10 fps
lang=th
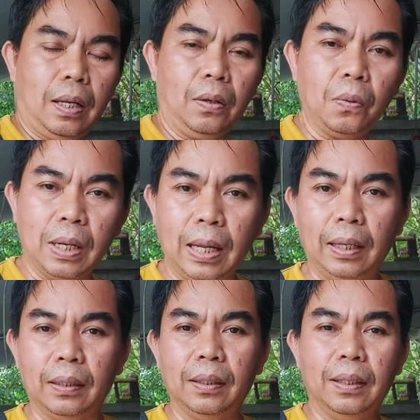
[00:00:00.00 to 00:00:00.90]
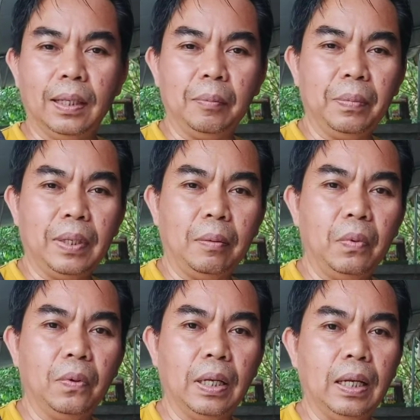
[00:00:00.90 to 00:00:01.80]
โรงงานนะครับ ตาม
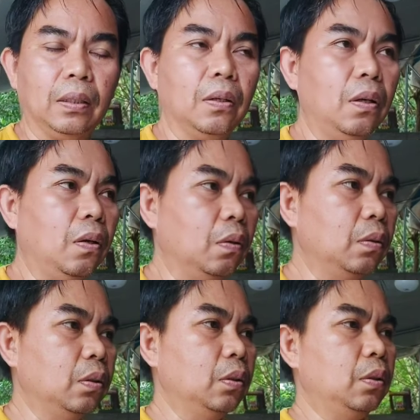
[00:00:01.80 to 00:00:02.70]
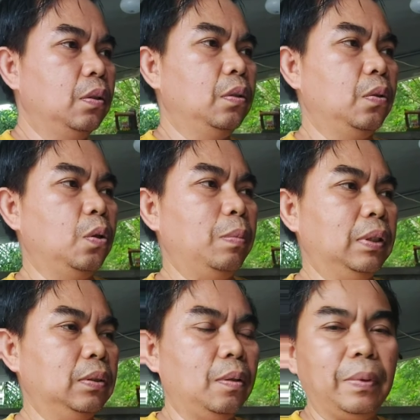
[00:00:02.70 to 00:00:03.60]
โรงงานก็ลองโทรมา
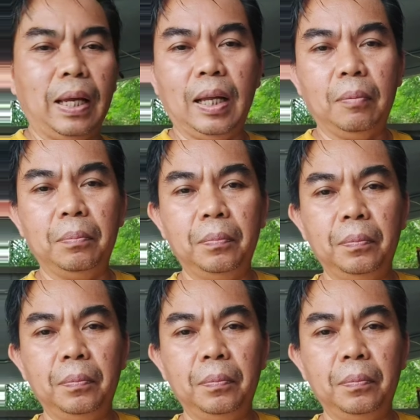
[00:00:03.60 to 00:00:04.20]
สอบถาม